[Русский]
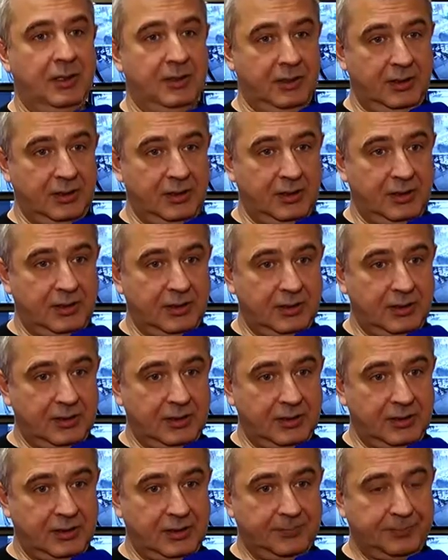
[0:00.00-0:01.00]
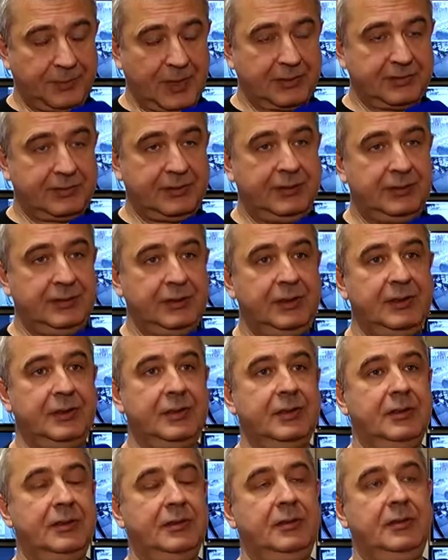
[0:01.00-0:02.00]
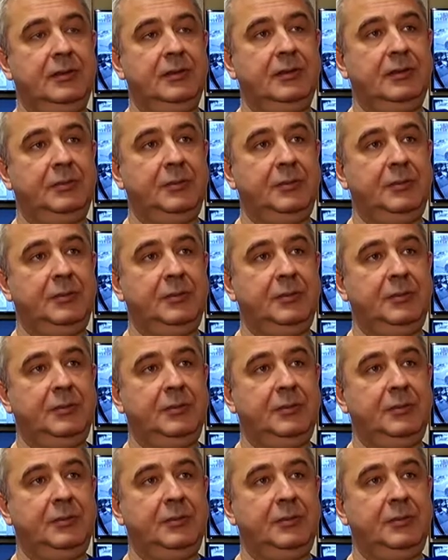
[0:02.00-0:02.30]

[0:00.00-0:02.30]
А, отследить э,